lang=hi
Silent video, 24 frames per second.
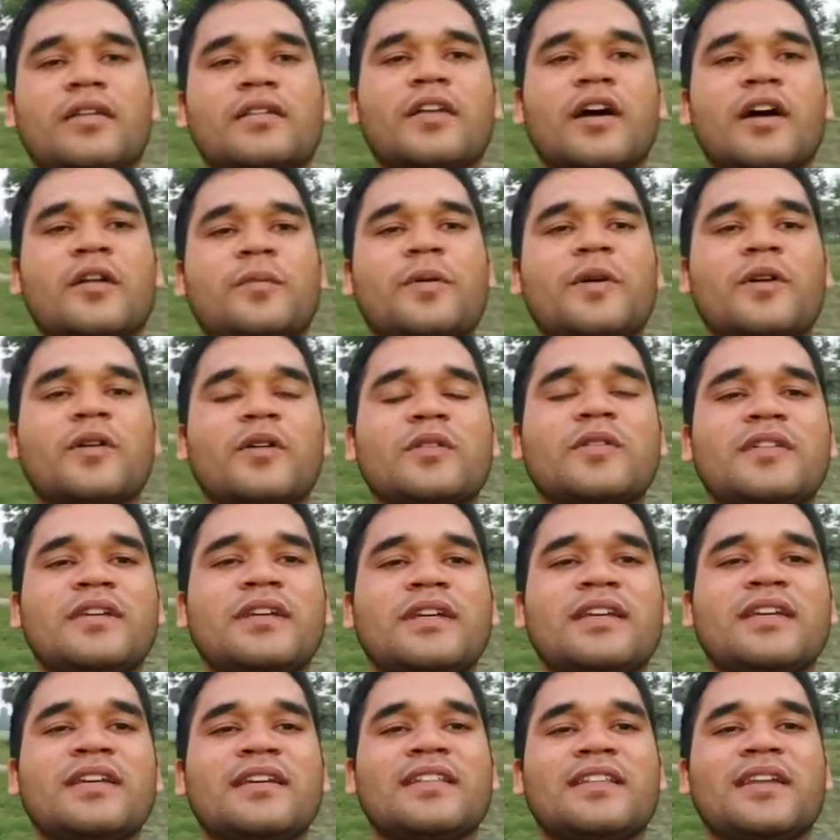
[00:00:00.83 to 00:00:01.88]

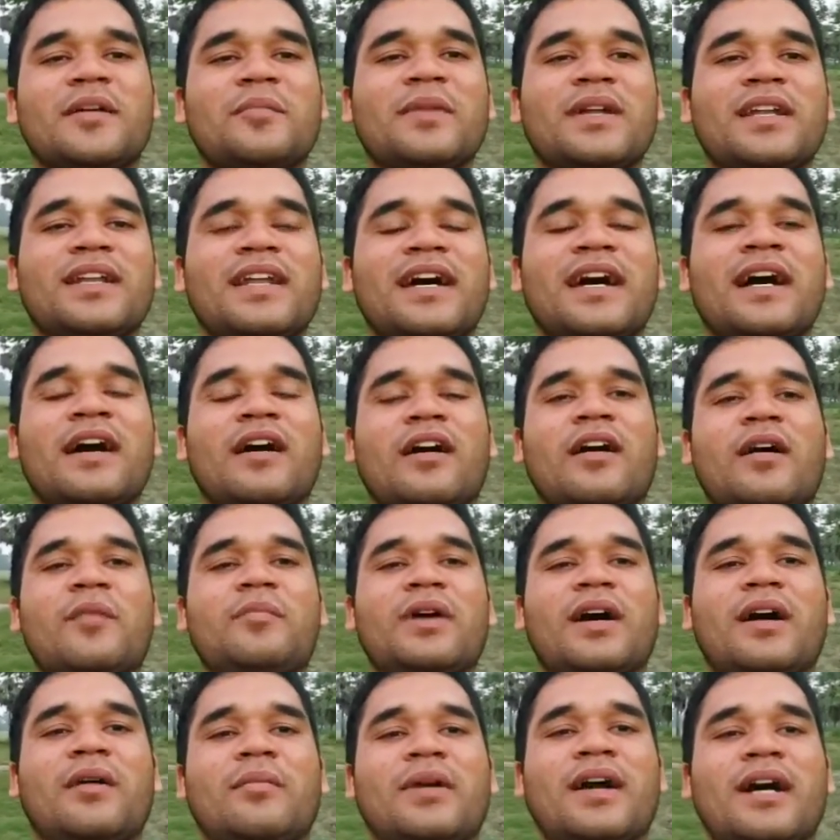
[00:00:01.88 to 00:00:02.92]
सरफरोशी की तमन्ना
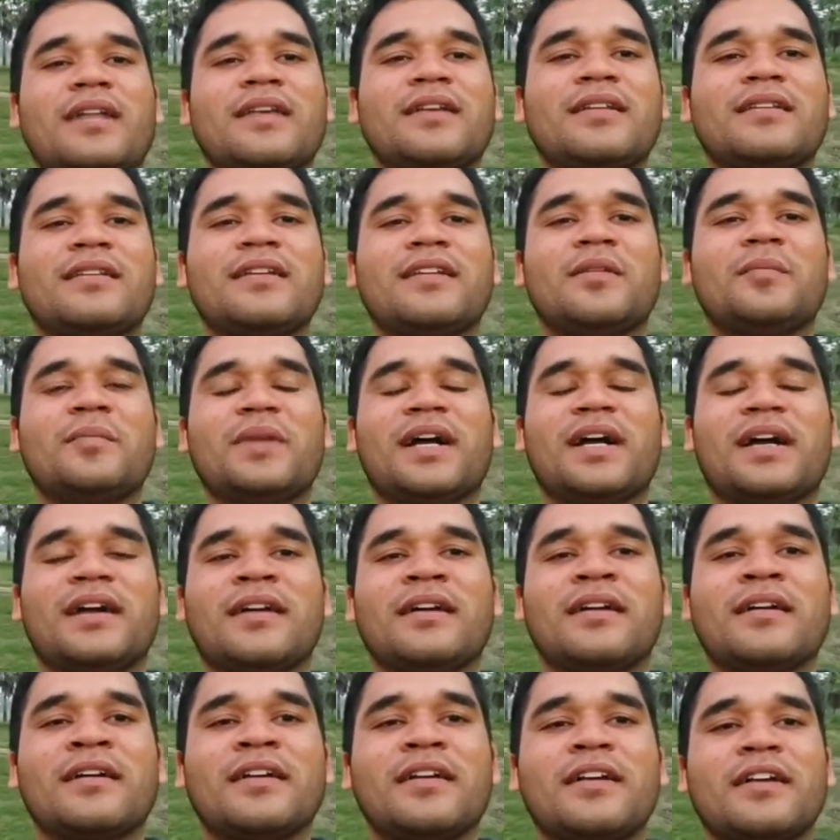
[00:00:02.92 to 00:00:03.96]
अब हमारे दिल में
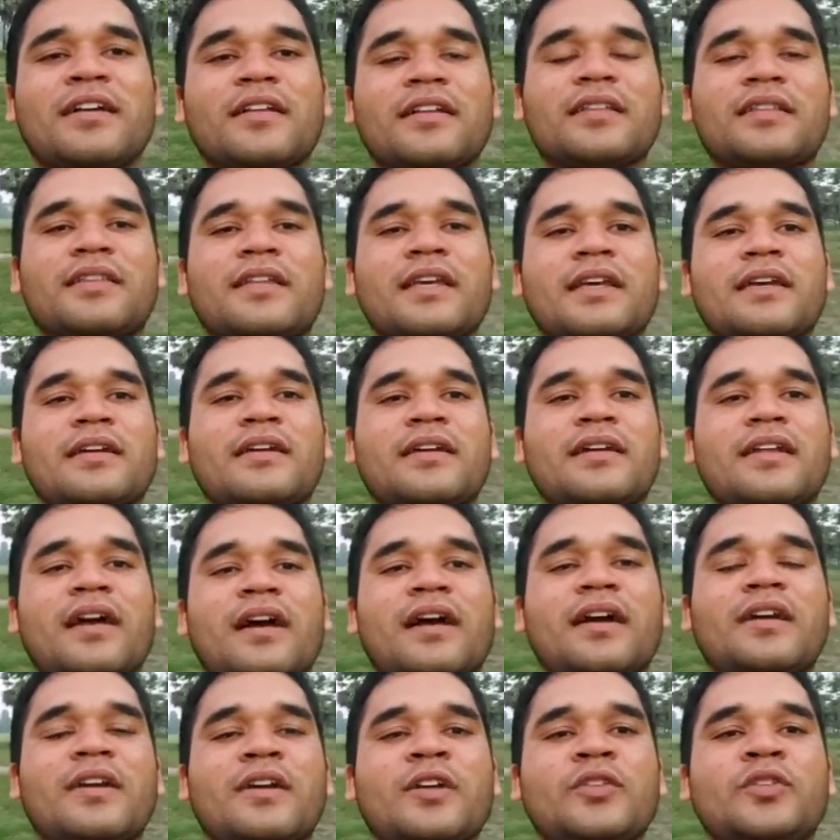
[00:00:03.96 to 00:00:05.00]
है
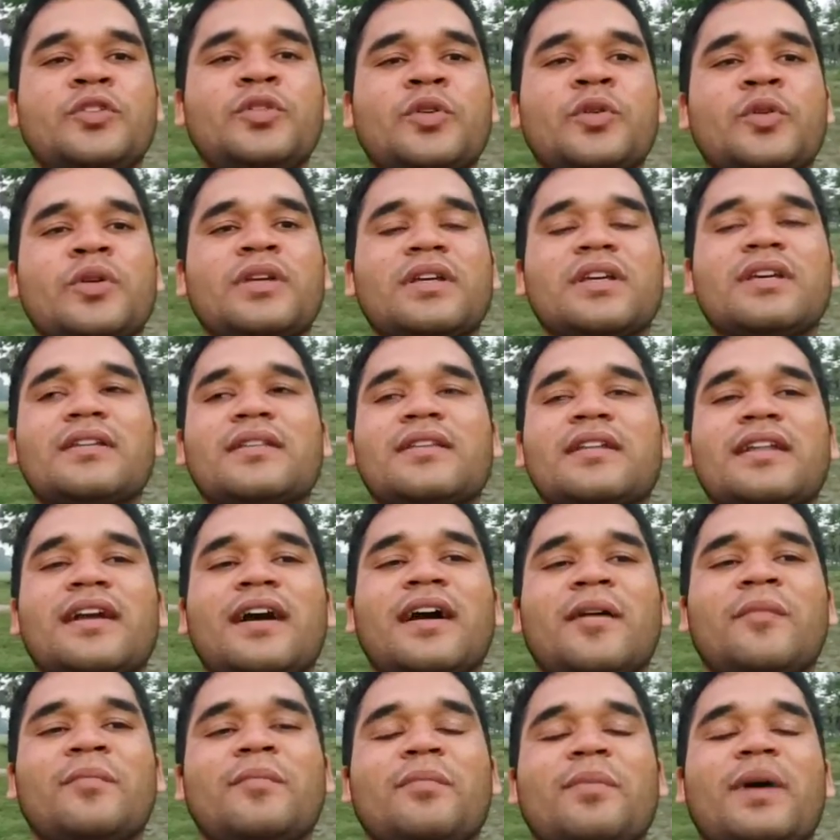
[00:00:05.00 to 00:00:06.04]
देखना है जोड़
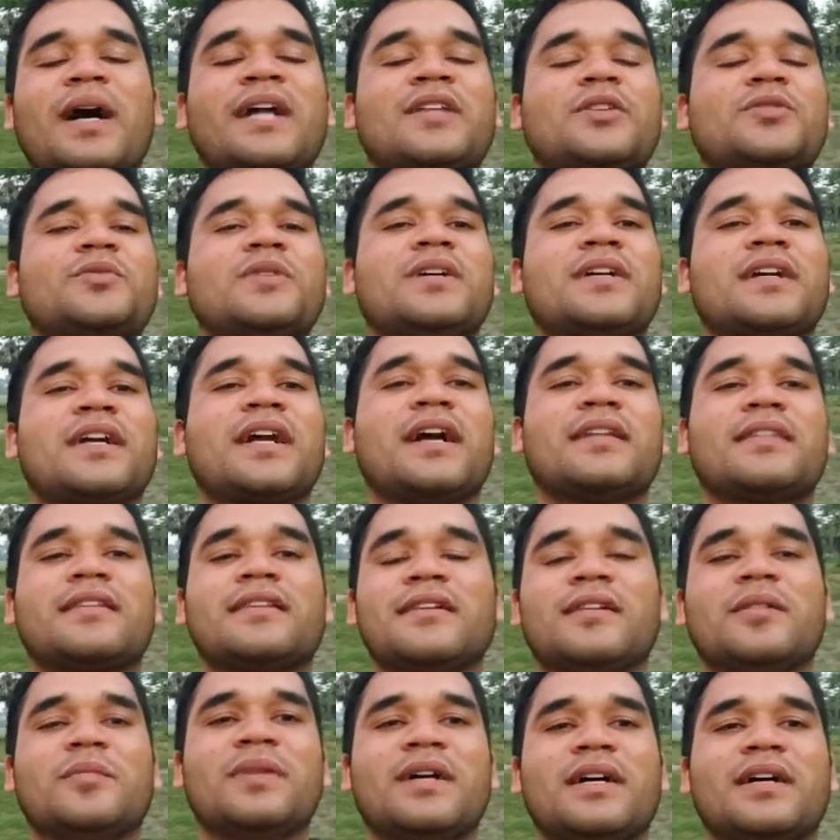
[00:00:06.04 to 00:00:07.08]
कितना बाजुए का
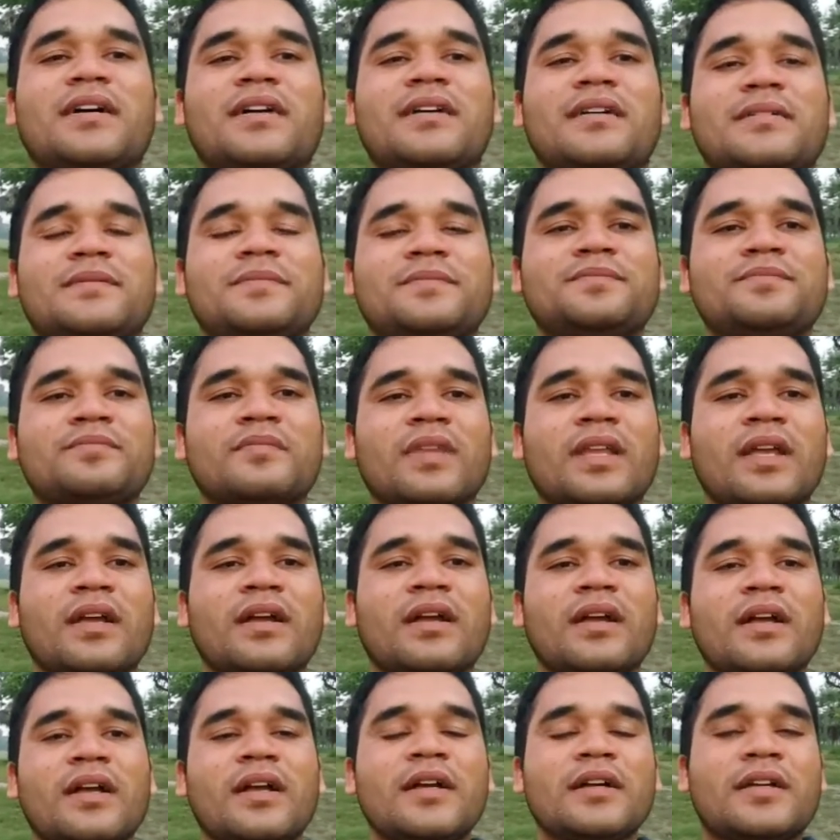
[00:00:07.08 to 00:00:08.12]
तिल में है
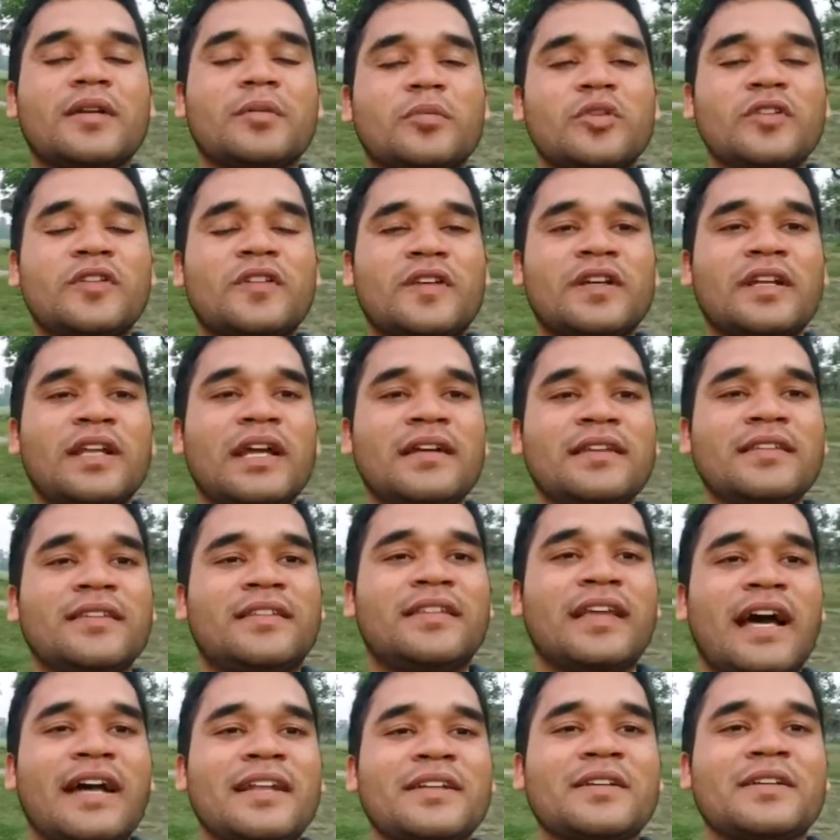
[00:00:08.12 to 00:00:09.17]
कि मुश्किलें
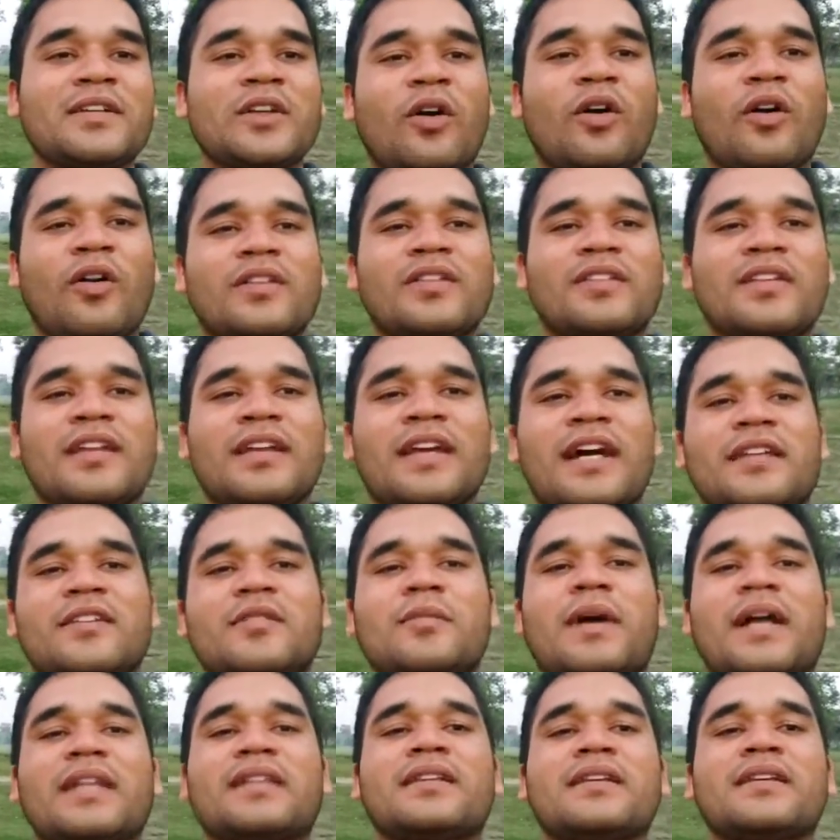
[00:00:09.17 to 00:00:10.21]
इंसान की हौसले
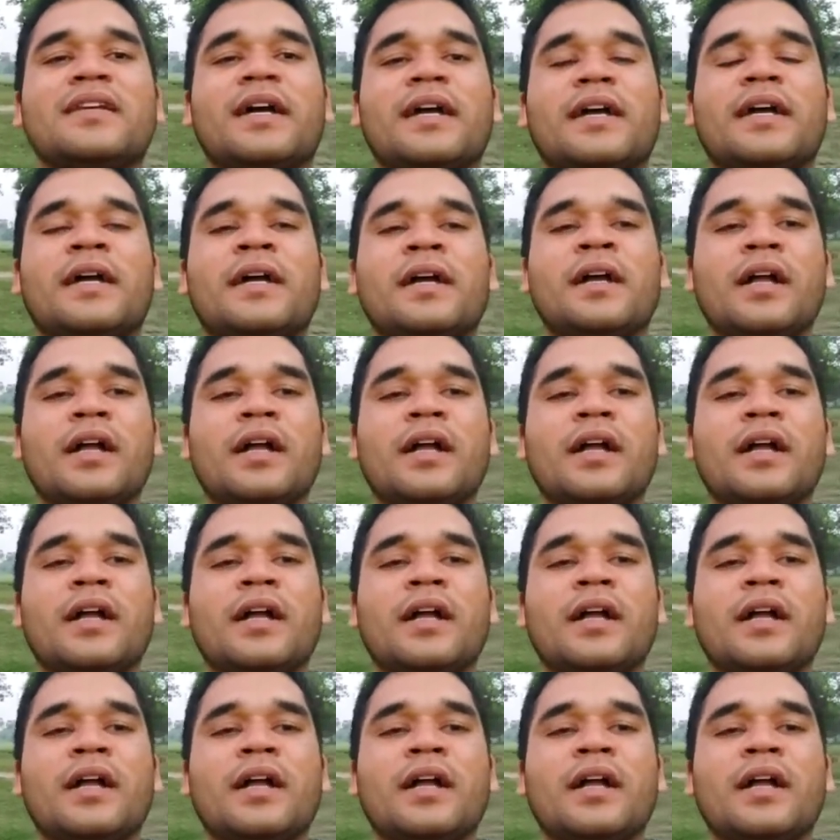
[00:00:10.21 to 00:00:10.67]
आजमाती है